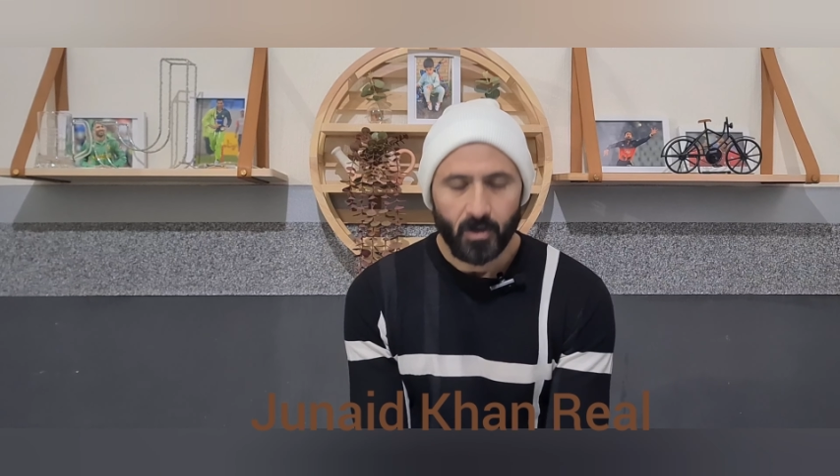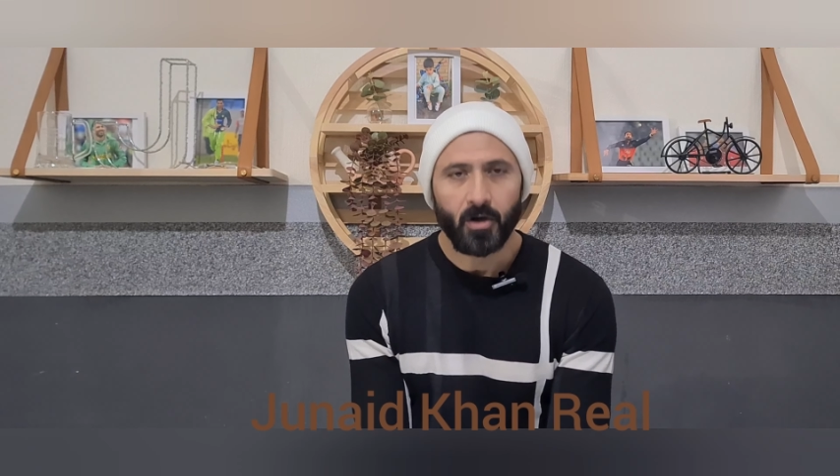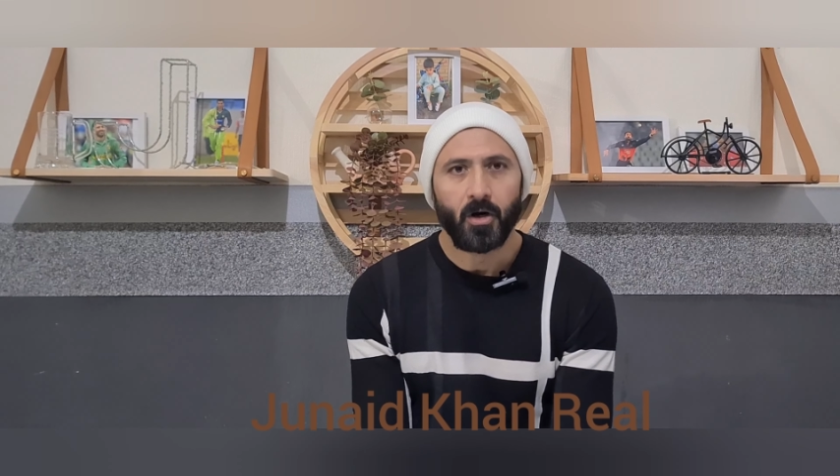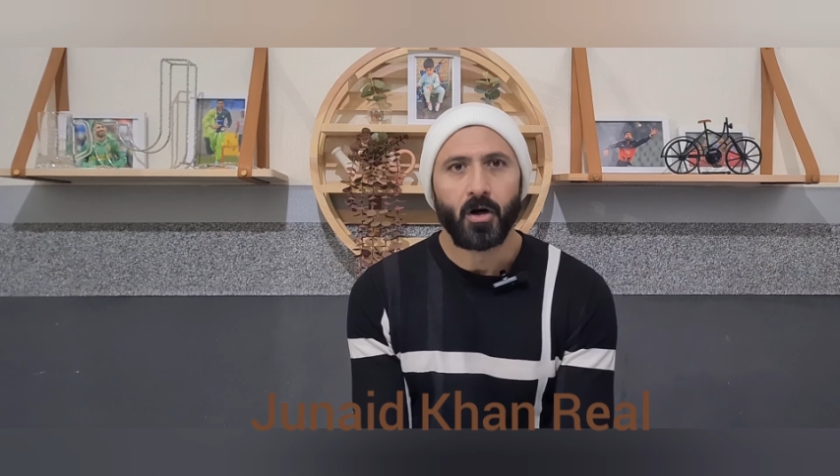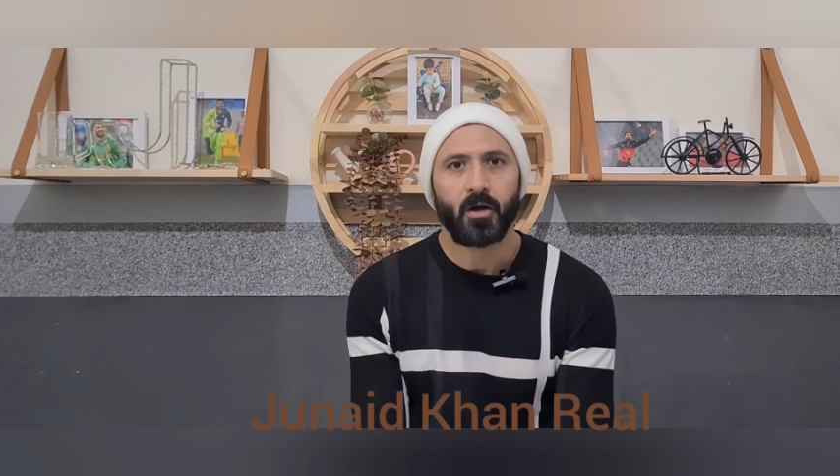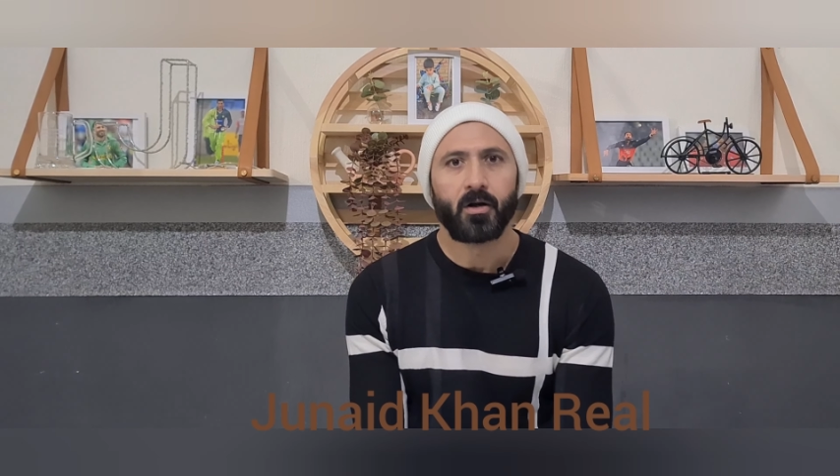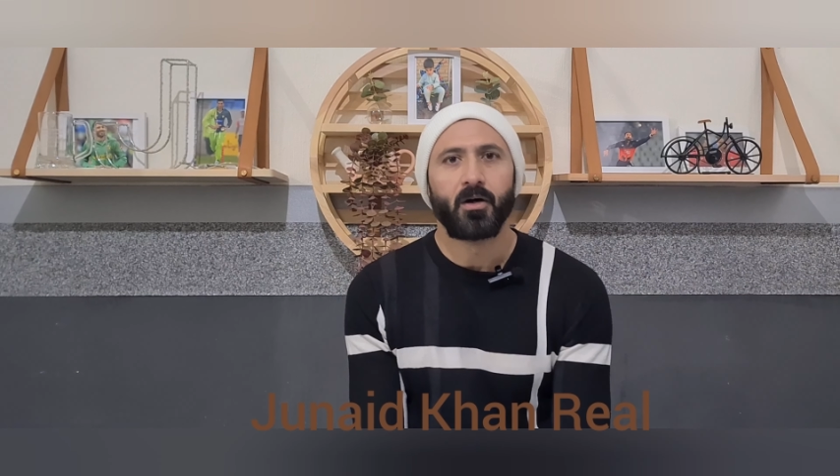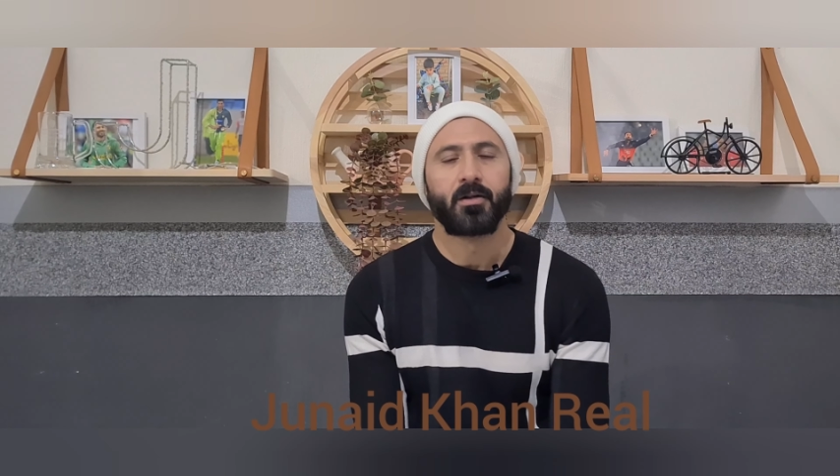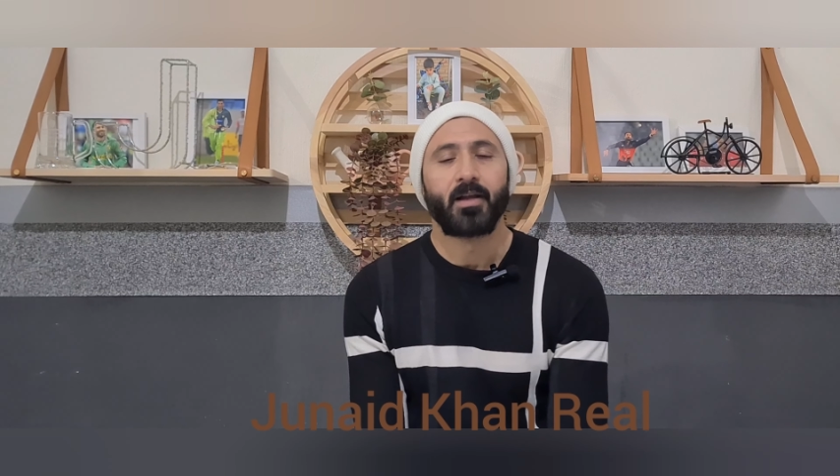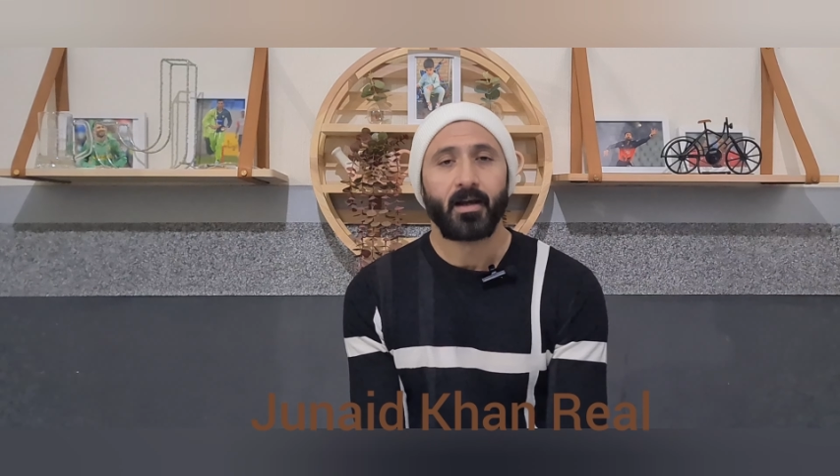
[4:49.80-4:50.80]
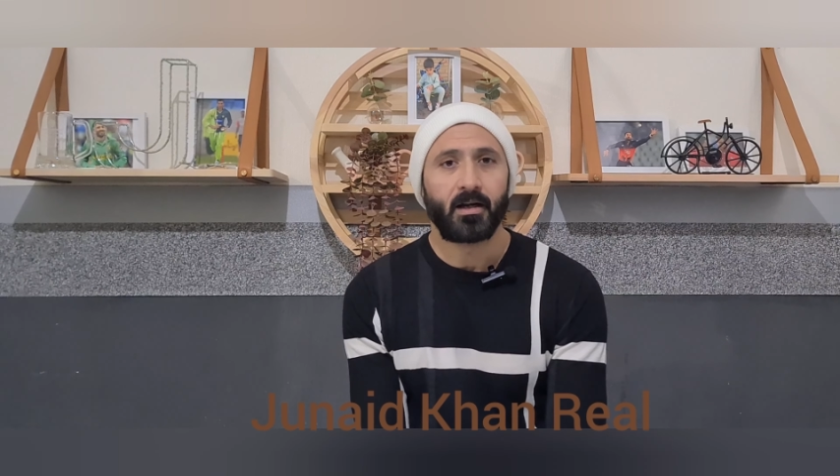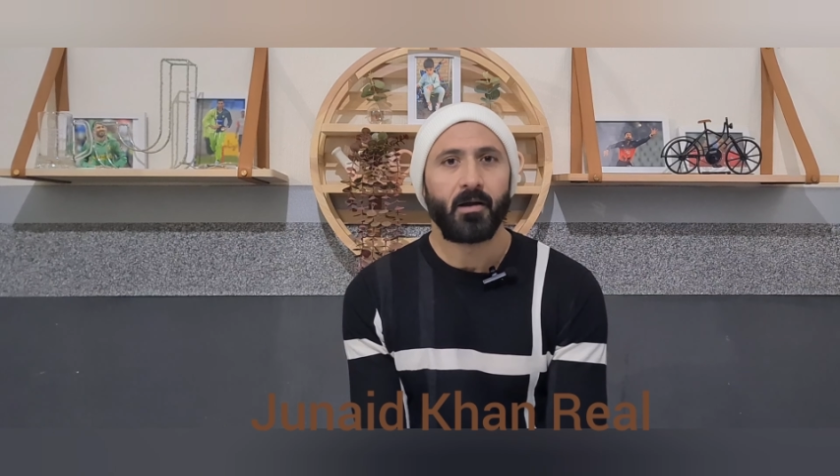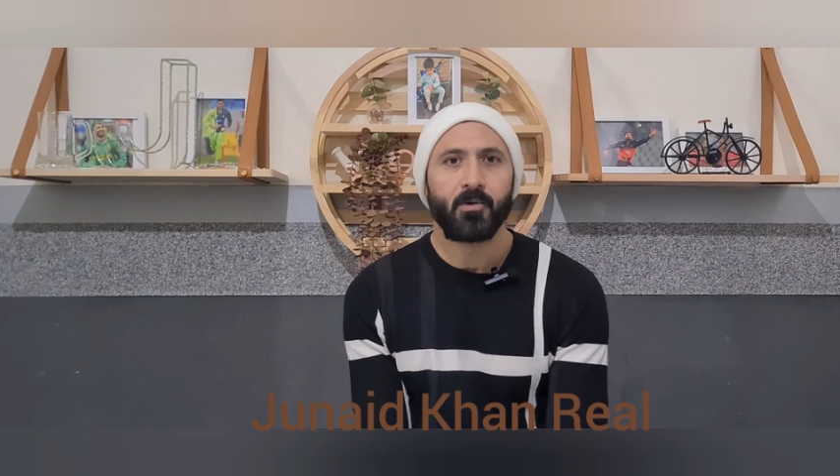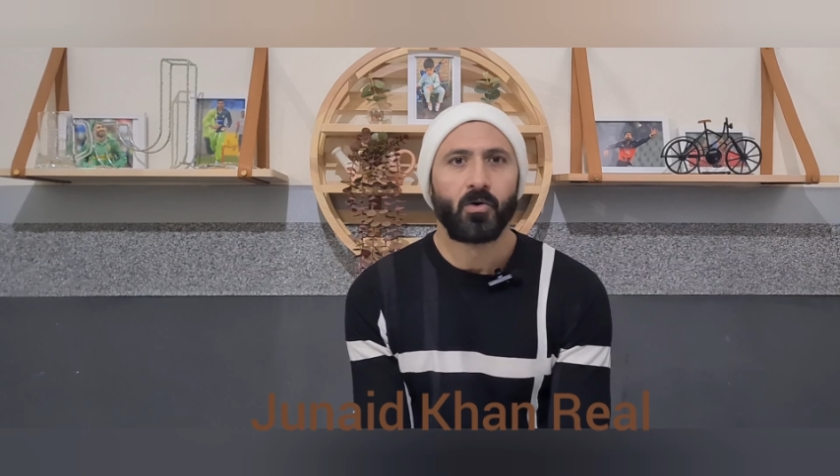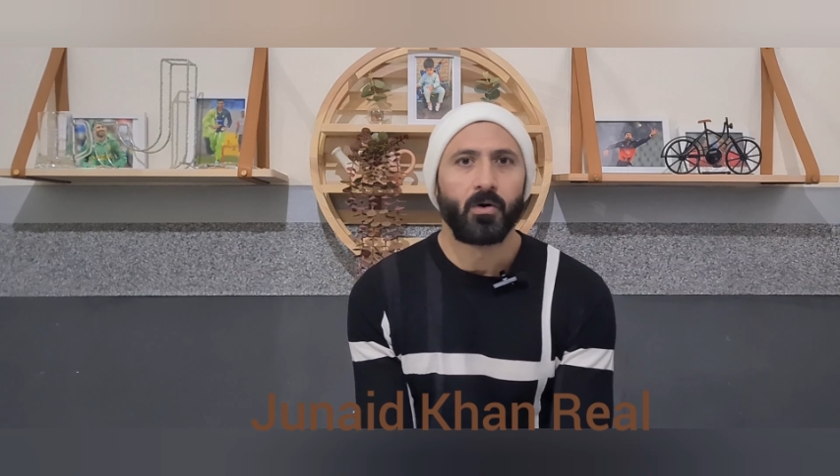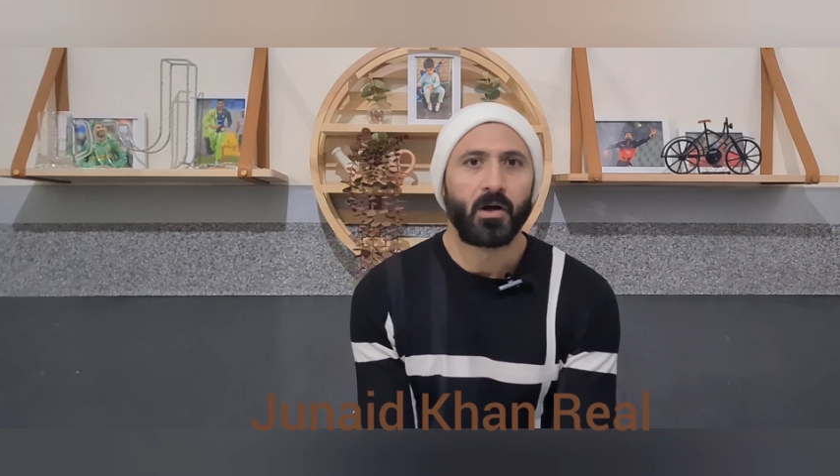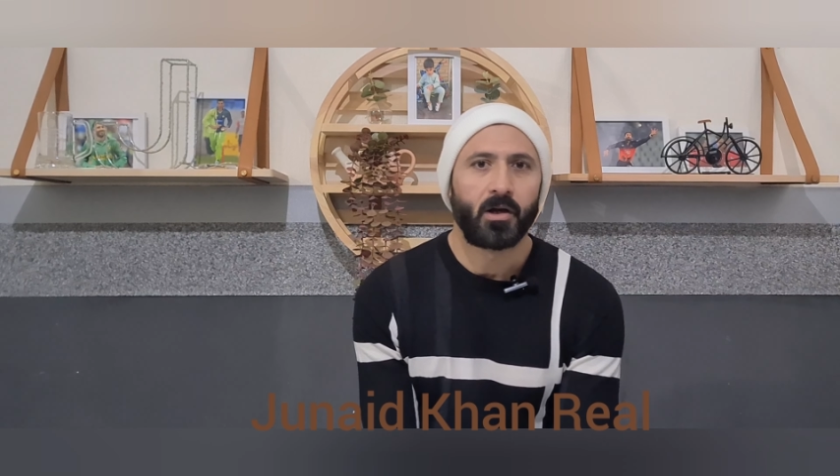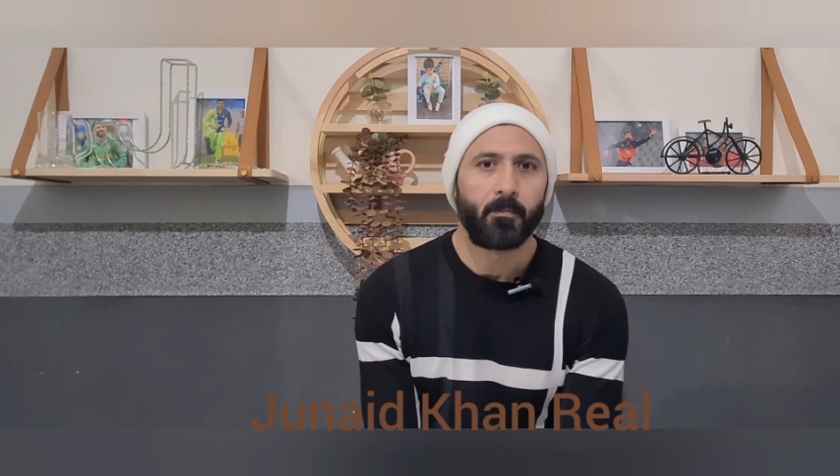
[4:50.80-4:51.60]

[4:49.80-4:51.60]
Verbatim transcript: और देखना भी होगा